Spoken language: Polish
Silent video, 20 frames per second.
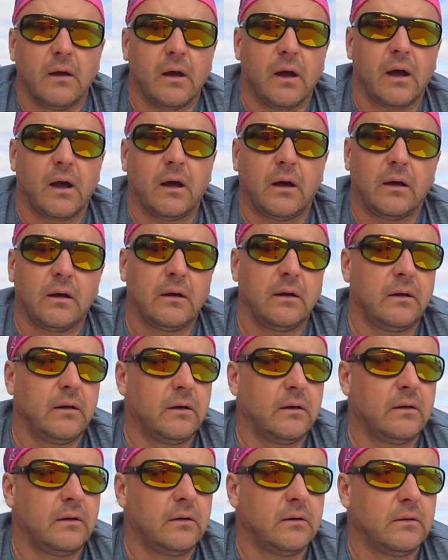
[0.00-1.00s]

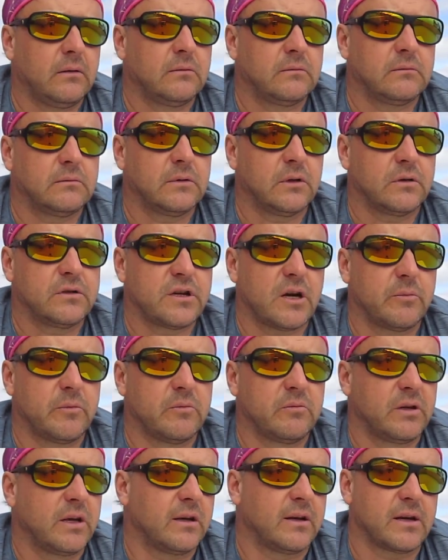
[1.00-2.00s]
ale no
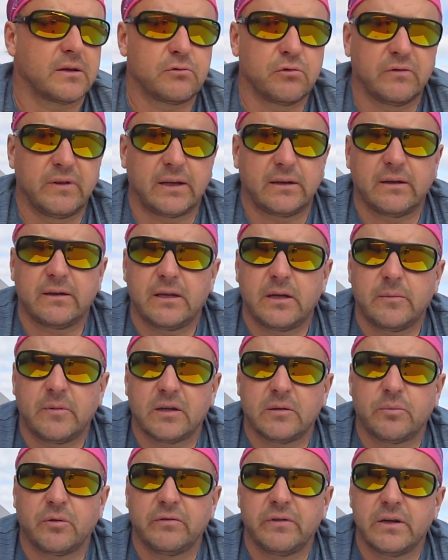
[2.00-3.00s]
chciałbym kilka słów na ten
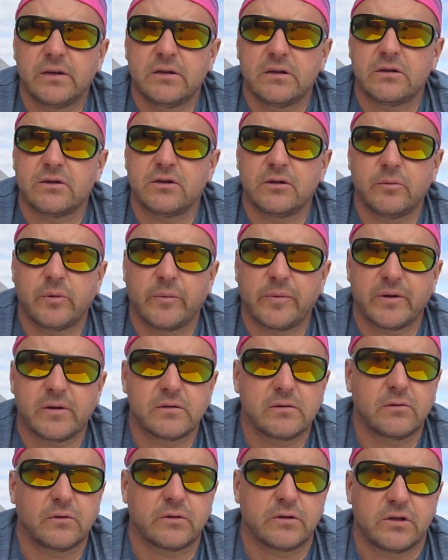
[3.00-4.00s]
temat powiedzieć i po
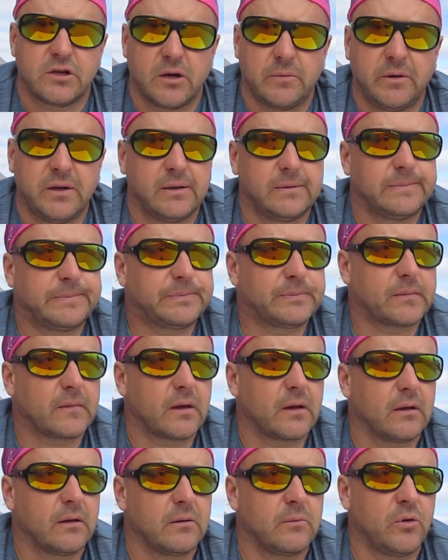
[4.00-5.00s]
prostu od siebie
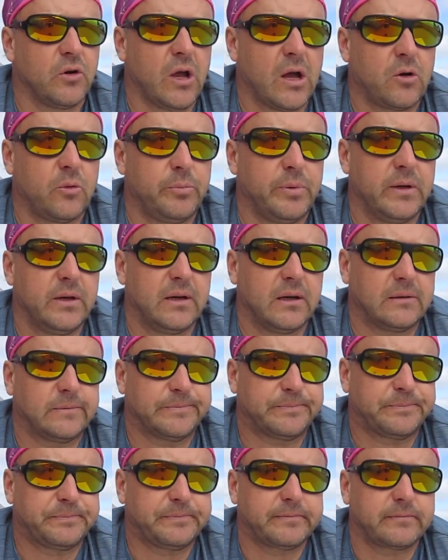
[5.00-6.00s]
moja opinia.
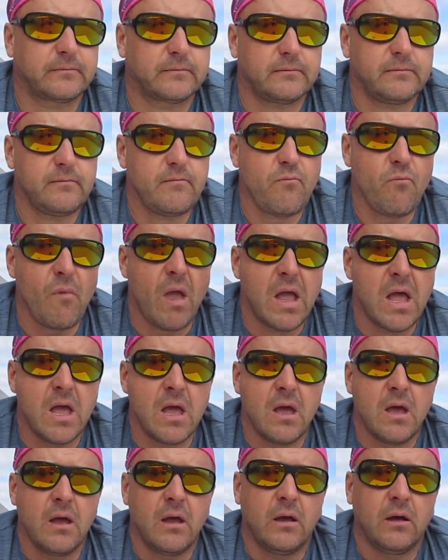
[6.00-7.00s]

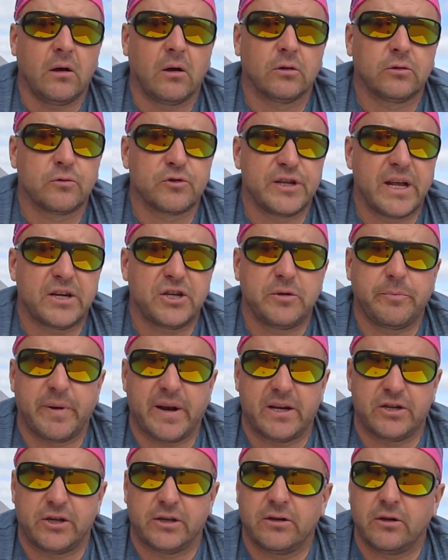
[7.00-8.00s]
Otóż nasi
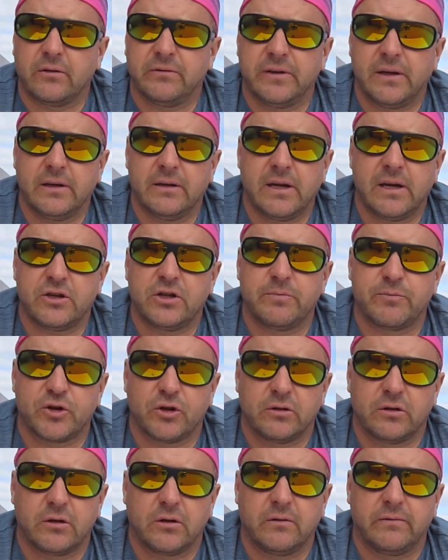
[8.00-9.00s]
pradziadowie, nasi
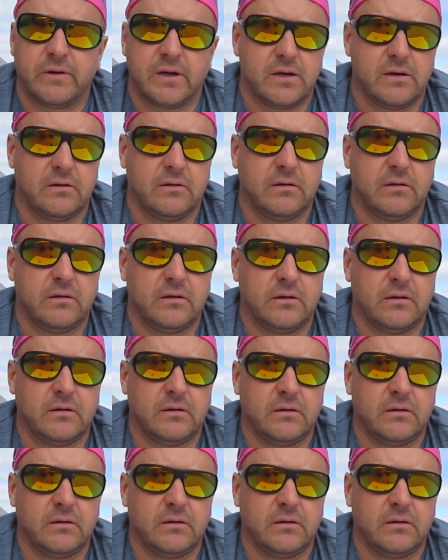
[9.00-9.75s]
przodkowie yy,